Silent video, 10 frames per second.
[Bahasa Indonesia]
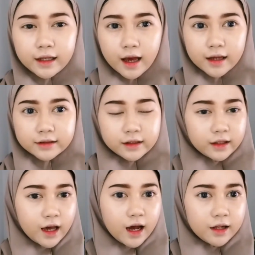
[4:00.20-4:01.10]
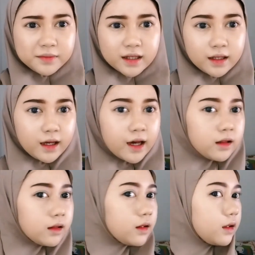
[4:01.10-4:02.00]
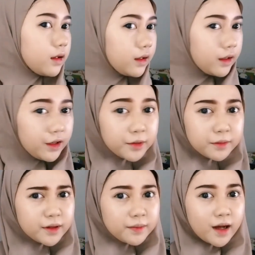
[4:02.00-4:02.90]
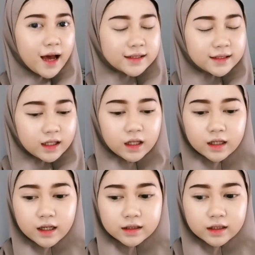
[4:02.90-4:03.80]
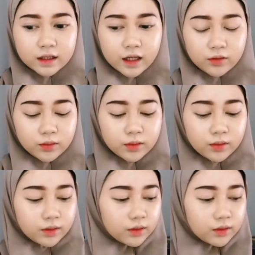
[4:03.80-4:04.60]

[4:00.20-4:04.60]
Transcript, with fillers: ini dia hasilnya kalian bisa lihat ini benar-benar berhasil karena hasilnya itu